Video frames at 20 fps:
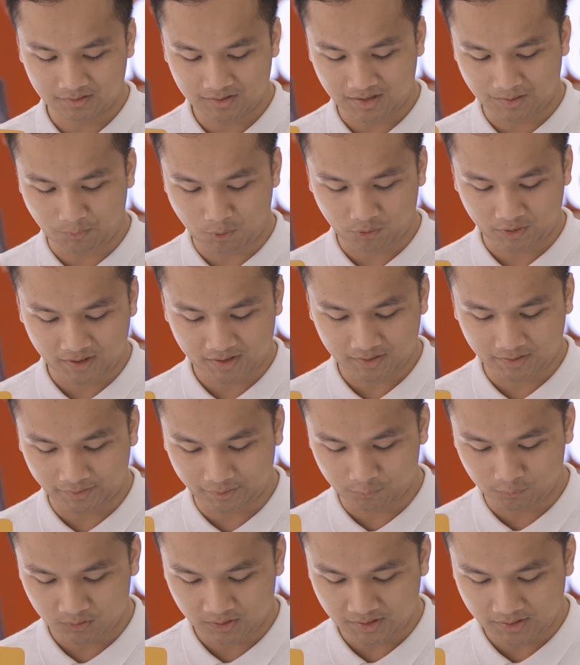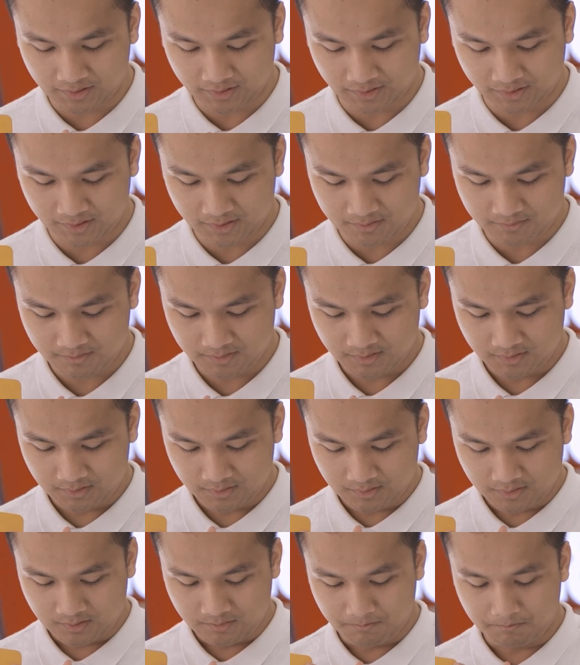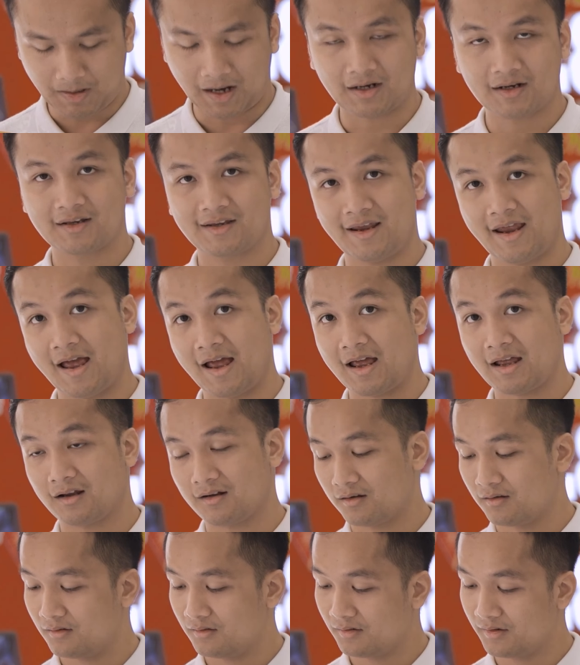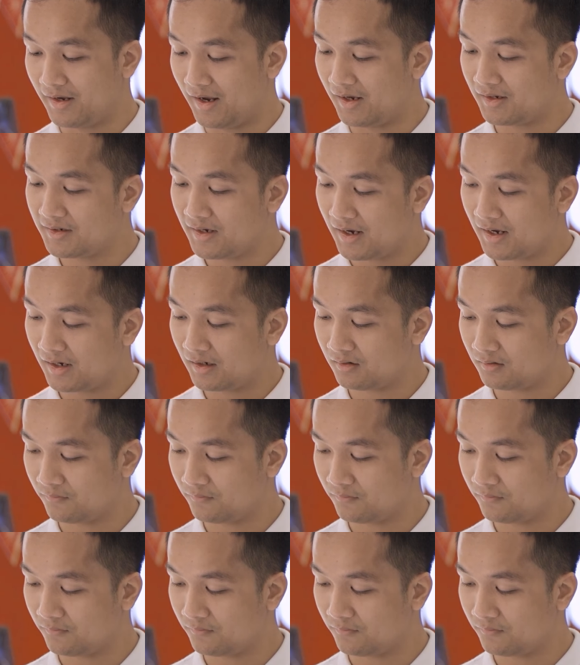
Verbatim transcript: nó là một cái kiểu thiết kế mặt da giả da